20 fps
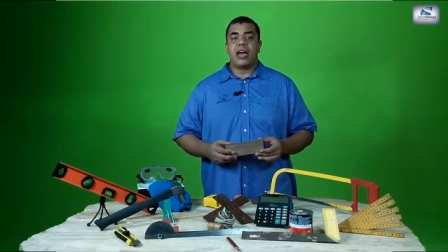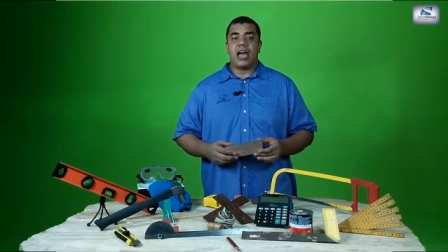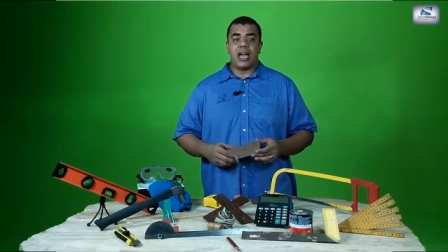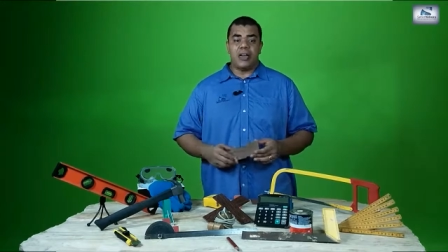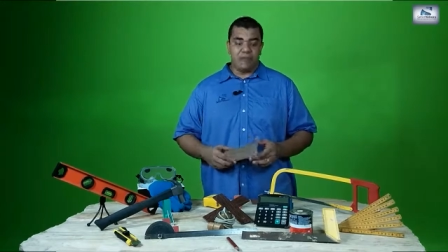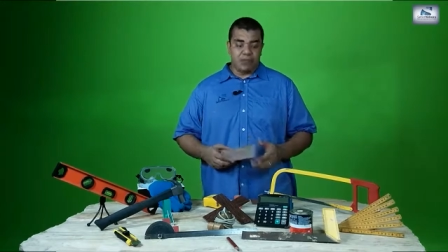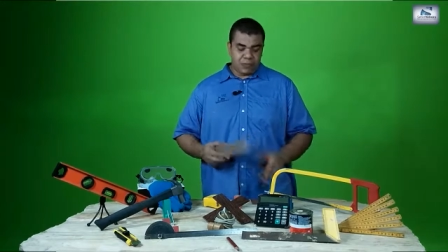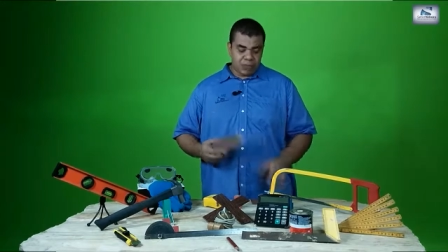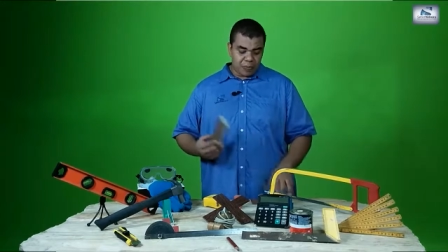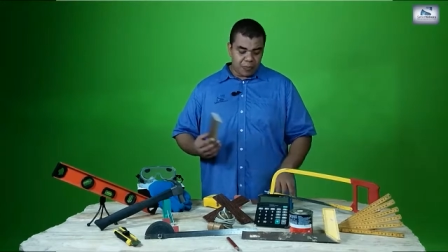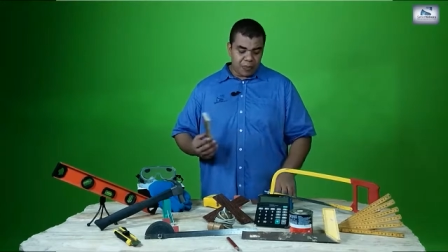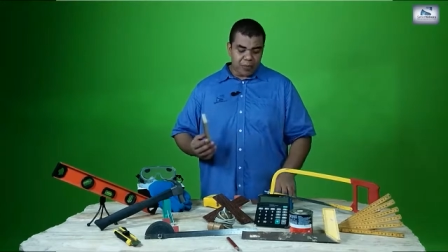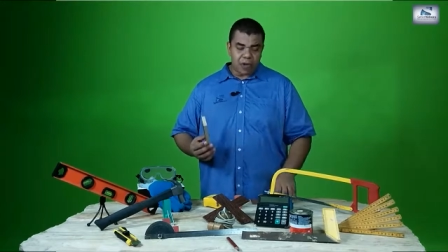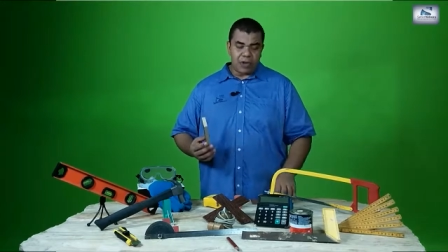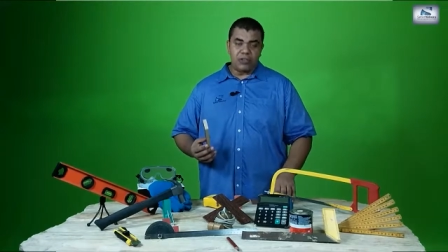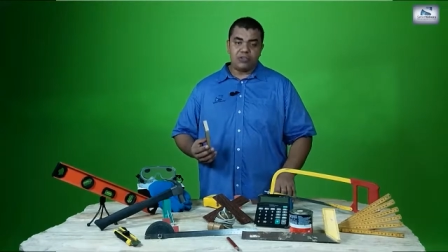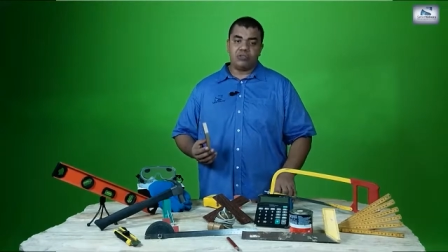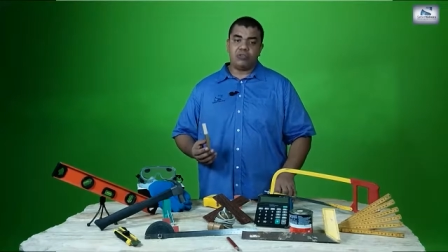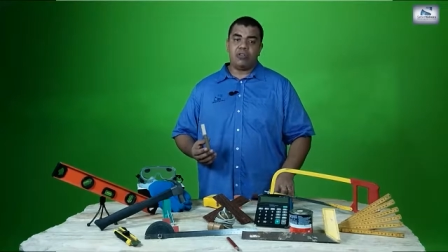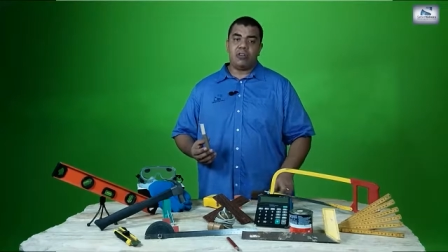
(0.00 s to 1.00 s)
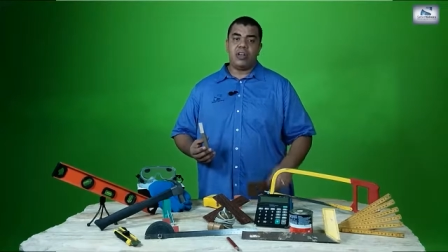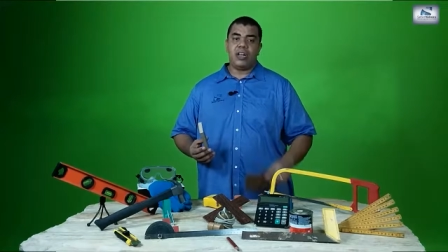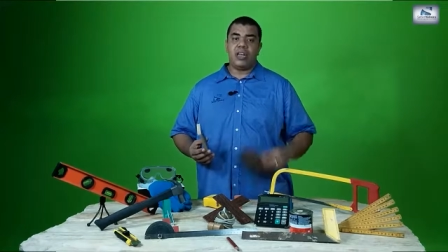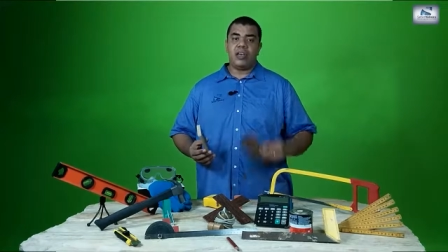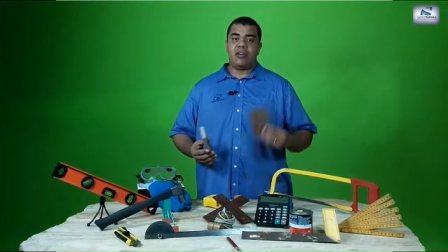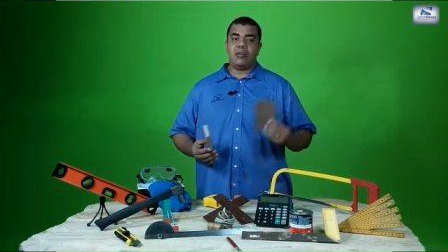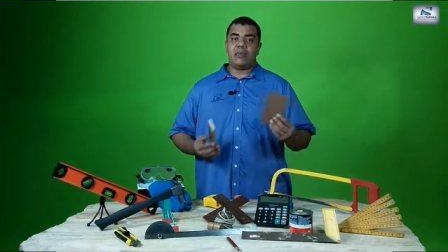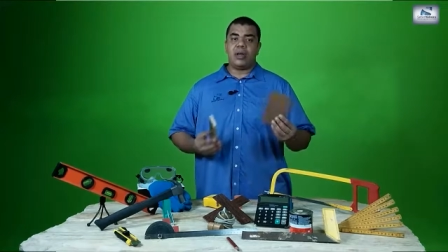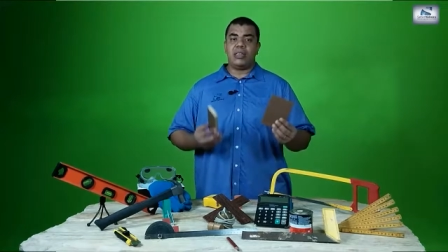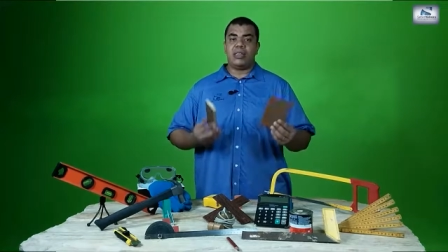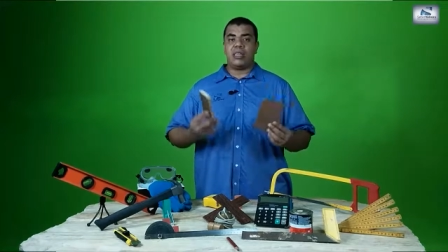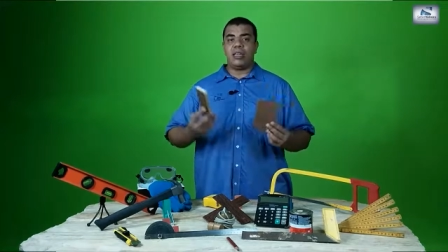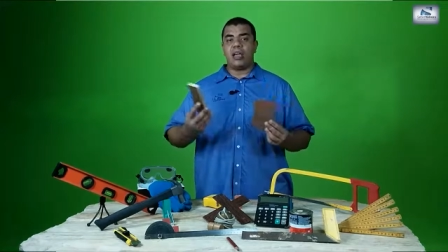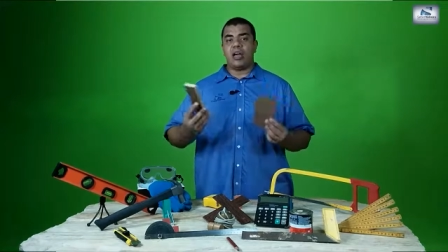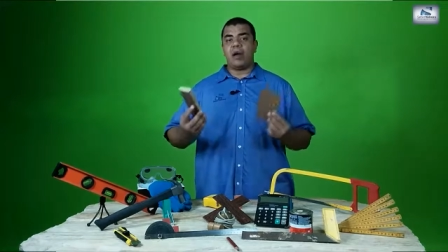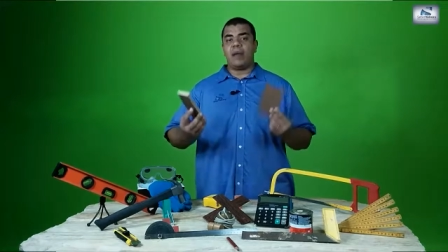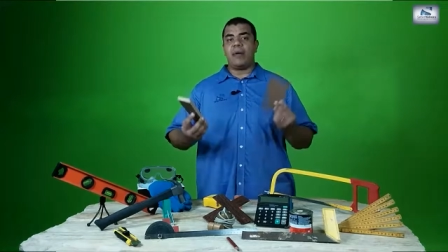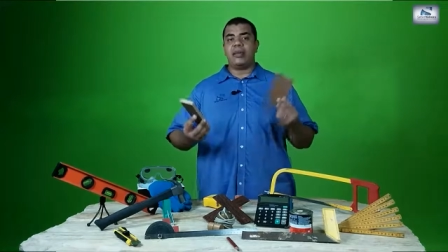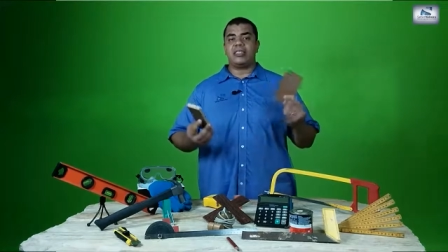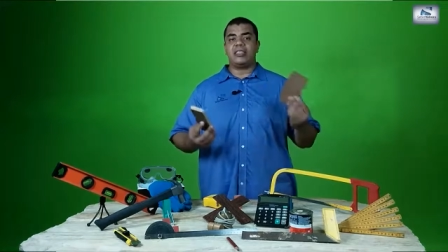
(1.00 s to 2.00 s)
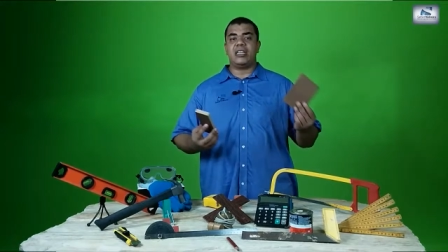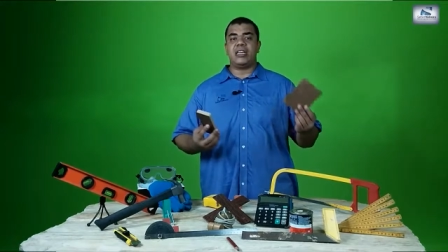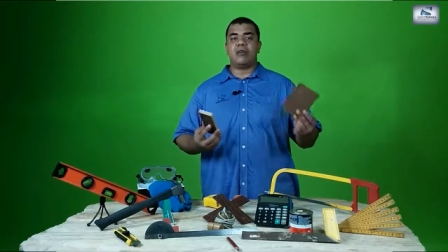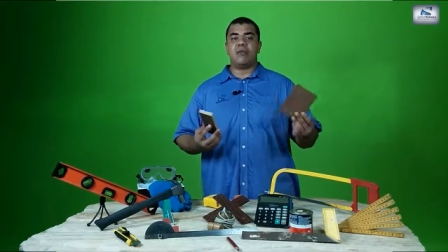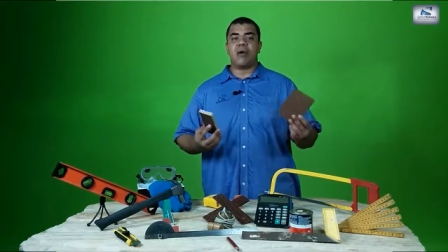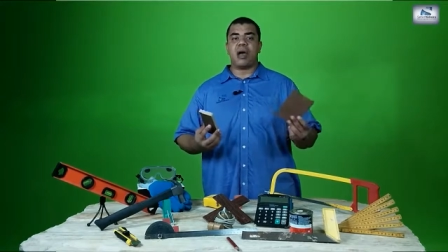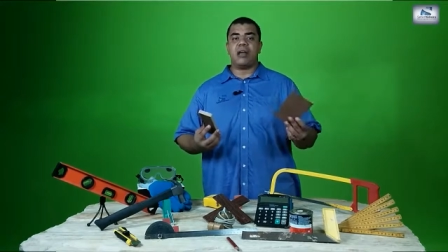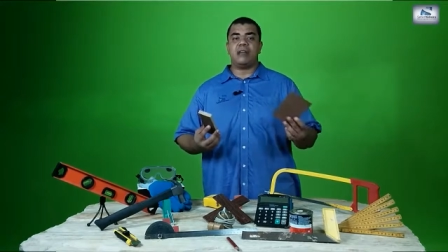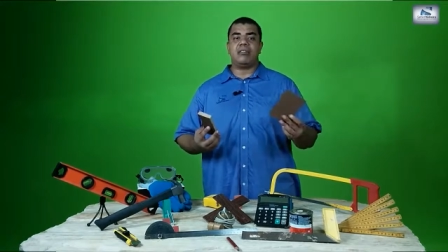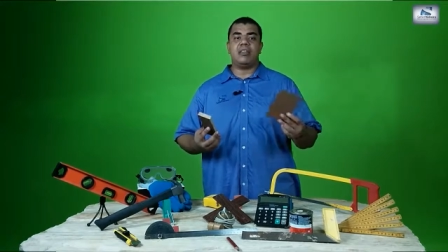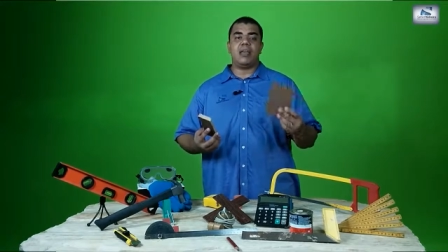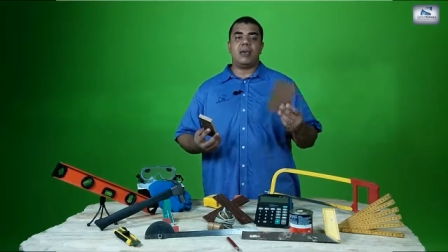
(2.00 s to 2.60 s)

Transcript: aí você pode escolher o material mais adequado.